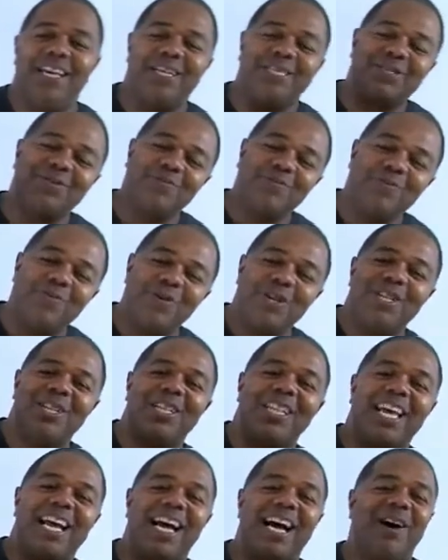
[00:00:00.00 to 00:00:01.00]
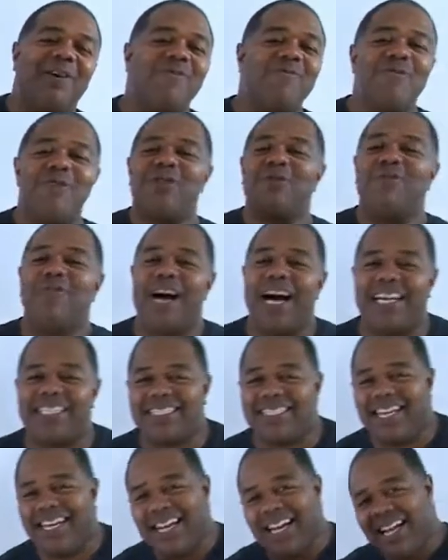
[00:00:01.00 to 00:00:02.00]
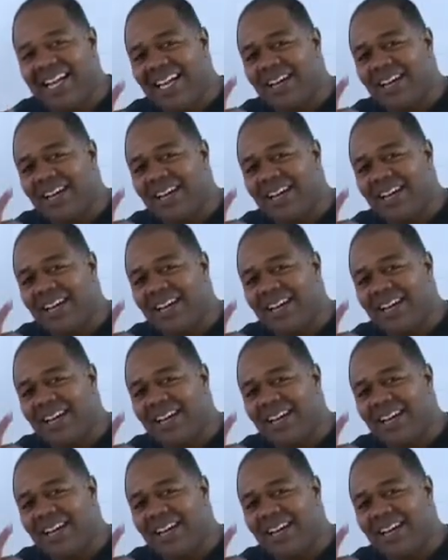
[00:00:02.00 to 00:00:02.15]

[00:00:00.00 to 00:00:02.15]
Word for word: isso, muito legal, muito massa.